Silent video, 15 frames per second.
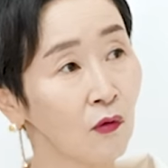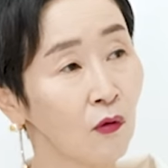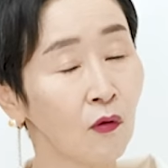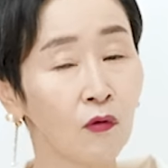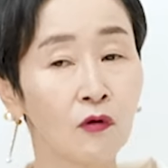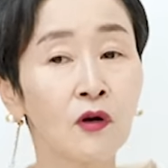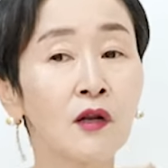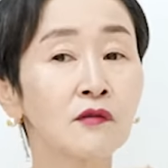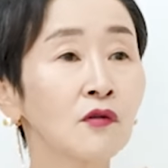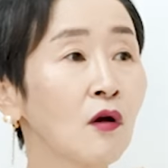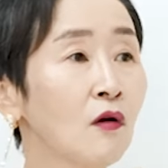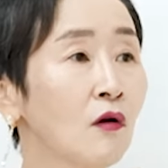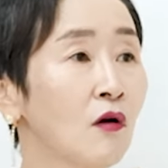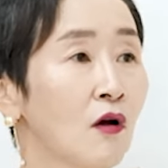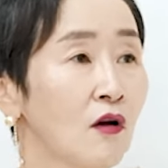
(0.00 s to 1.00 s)
어,
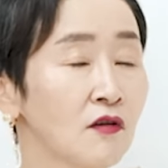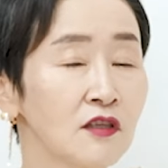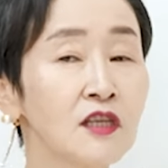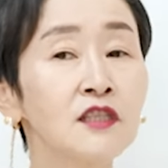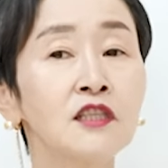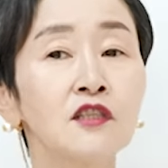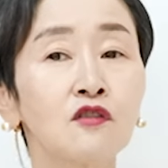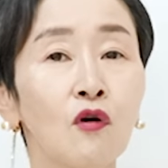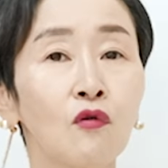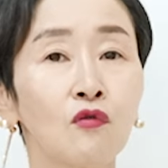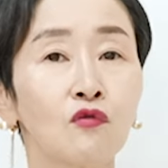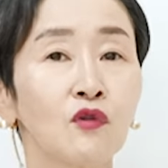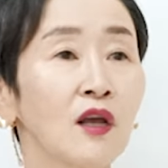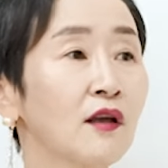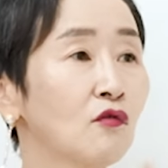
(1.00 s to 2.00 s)
그래서
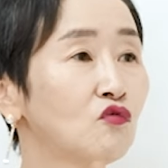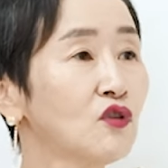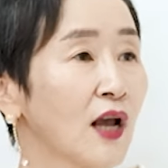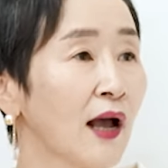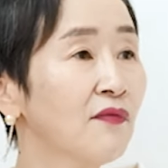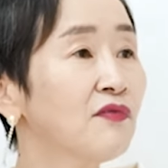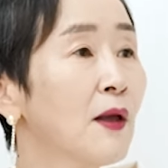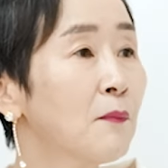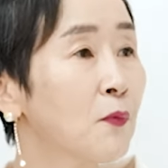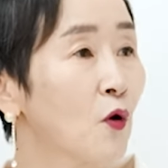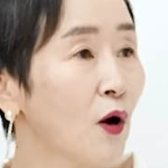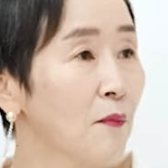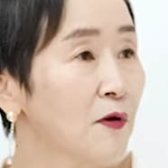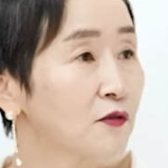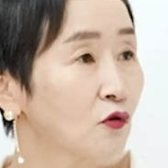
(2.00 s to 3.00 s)
일시적으로 되게 우리 한 대표
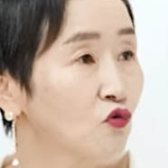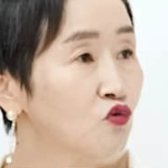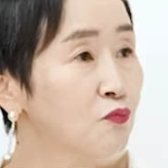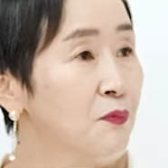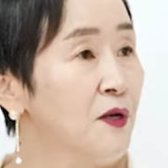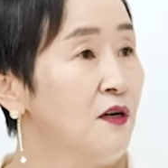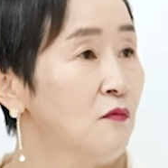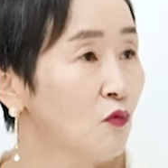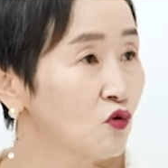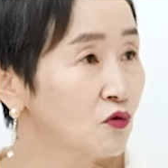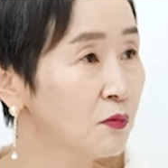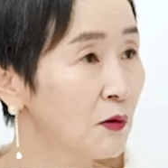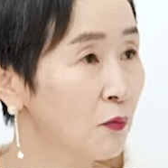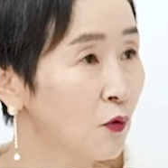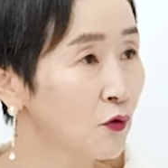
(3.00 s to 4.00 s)
하면서 굽히는
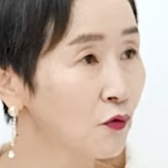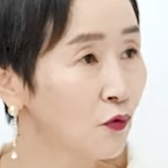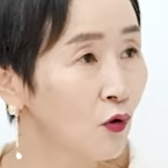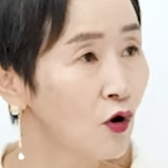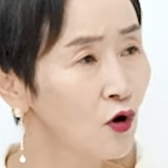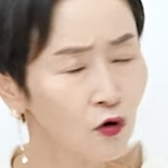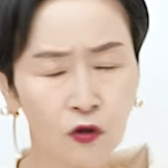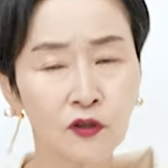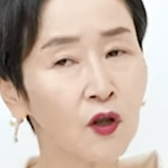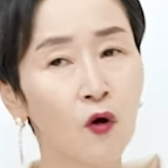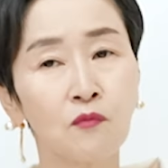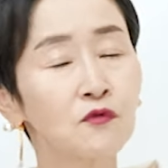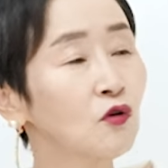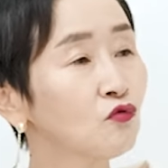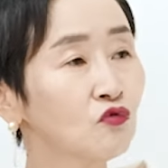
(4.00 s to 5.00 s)
모습을 보이고 그때
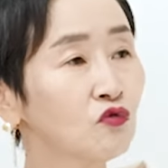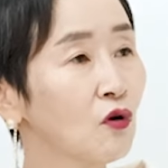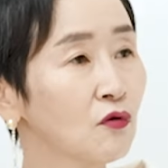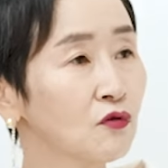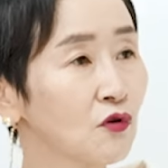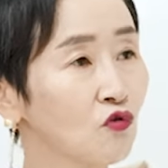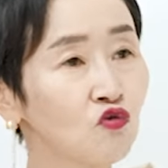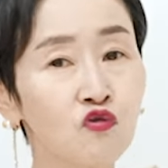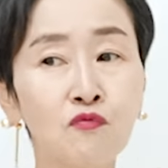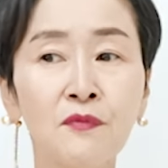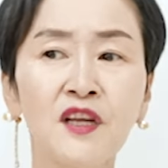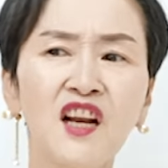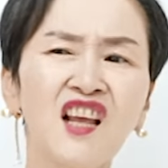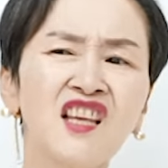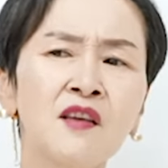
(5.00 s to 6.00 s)
엄청 두려웠어요.
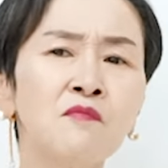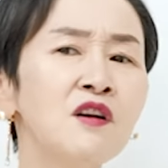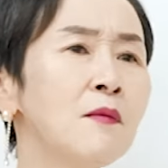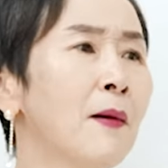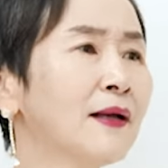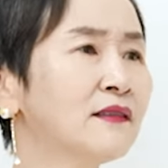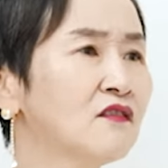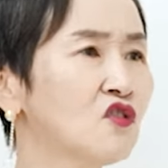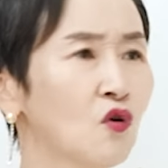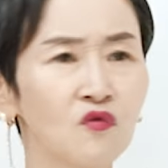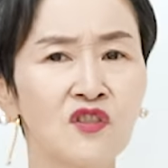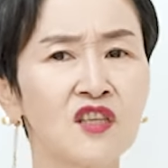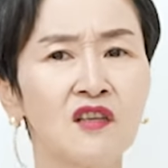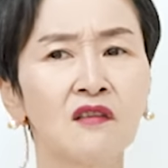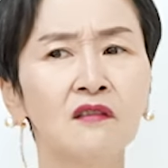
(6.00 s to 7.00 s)
국민의 네. 힘을 받은
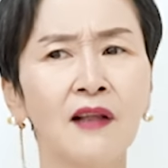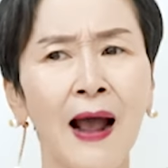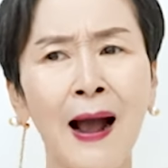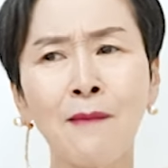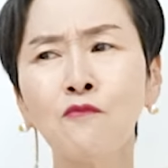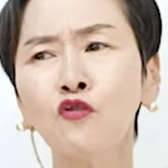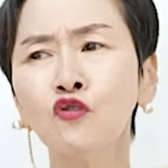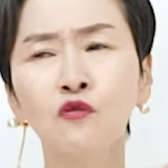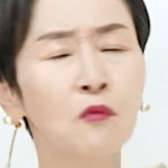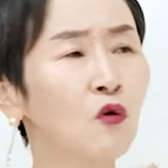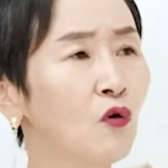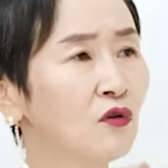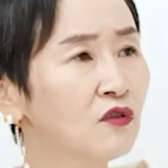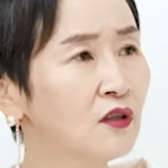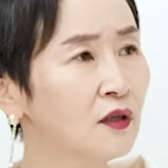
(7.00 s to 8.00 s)
정치인은 아무도 못
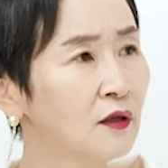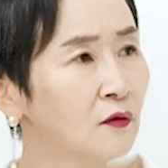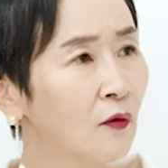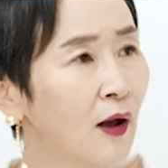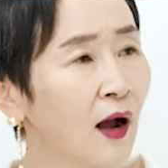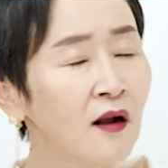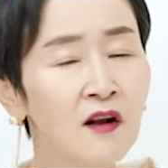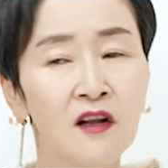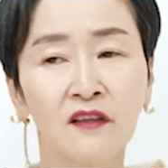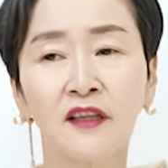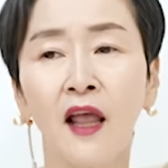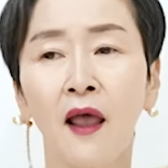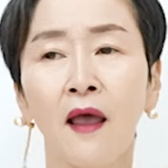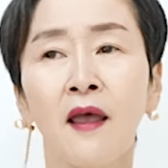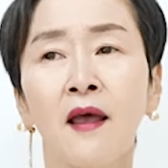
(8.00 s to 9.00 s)
건드리는 거야.
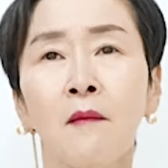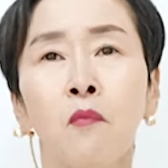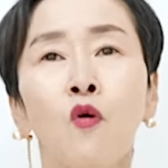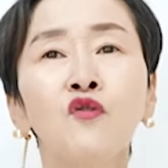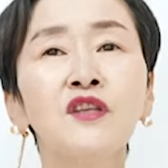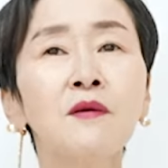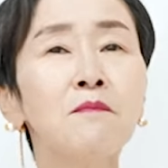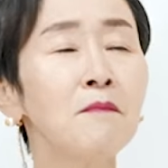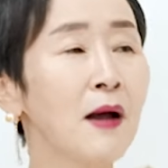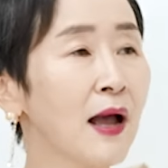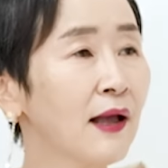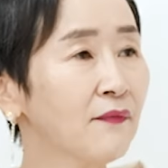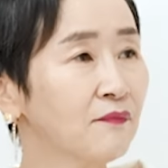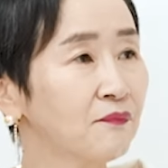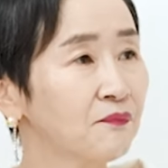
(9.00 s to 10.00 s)
근데
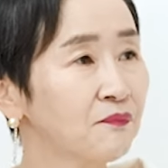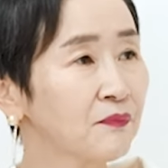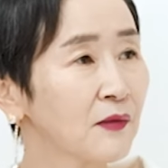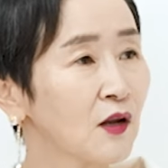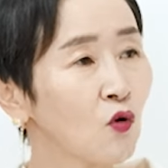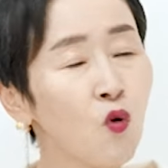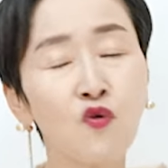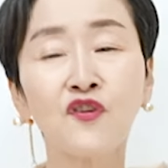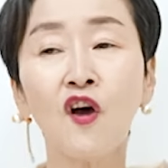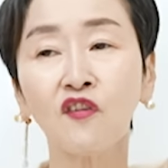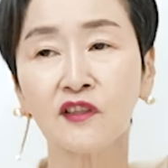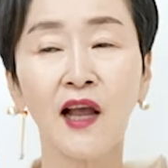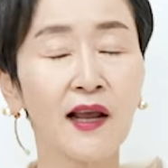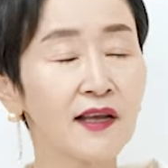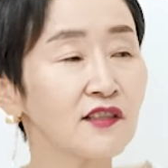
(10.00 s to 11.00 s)
본인만
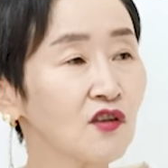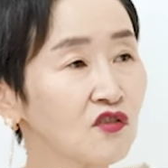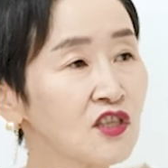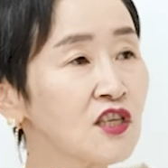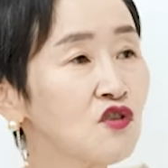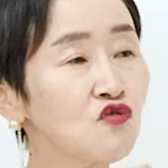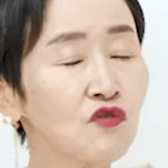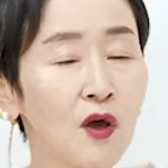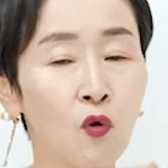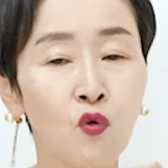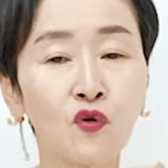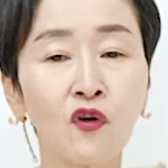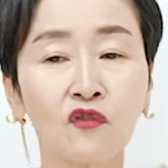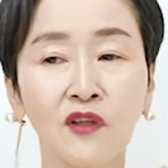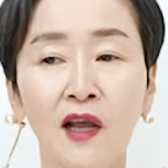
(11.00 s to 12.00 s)
공격당에서 친윤계
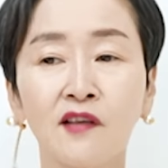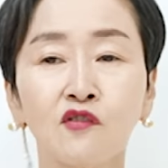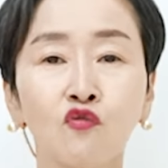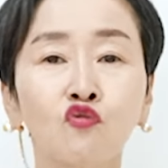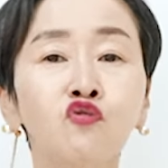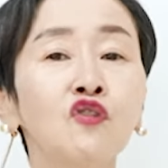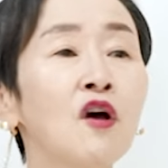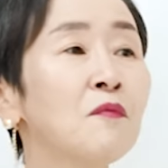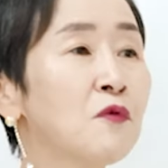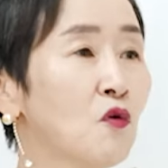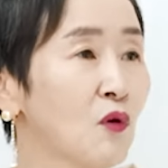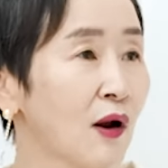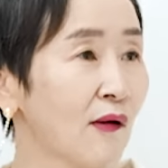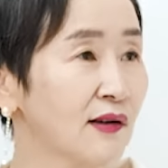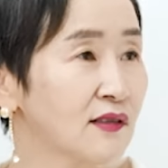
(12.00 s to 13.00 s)
공격당에서 두려움이
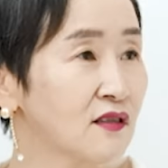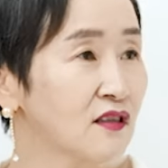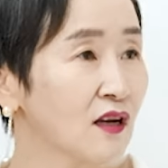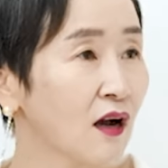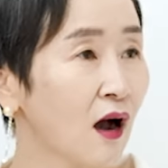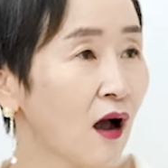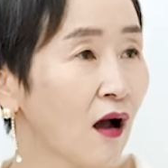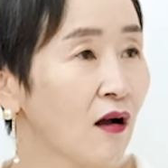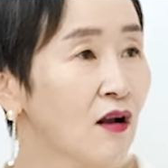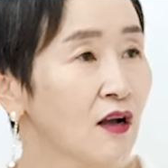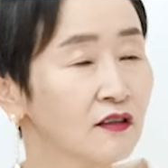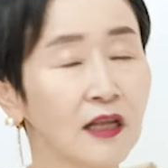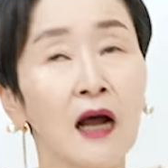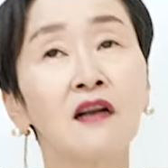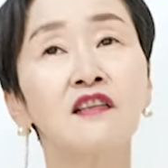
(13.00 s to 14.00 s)
올라와 있으니까
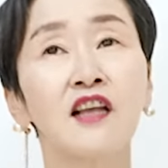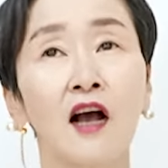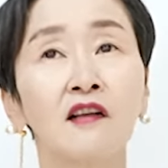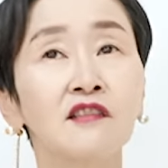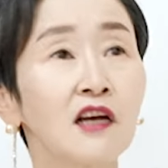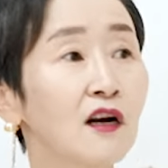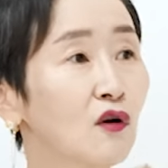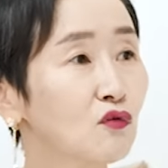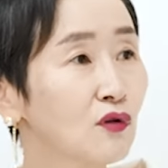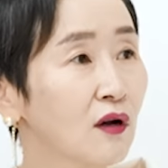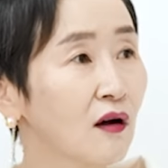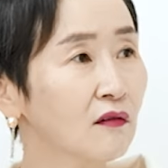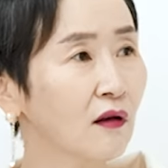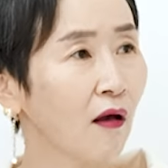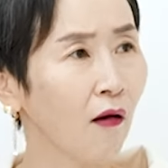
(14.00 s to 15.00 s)
나는 약자라고
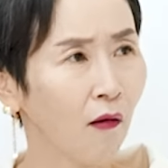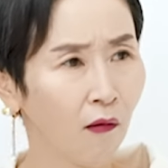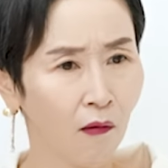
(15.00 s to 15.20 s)
생각해.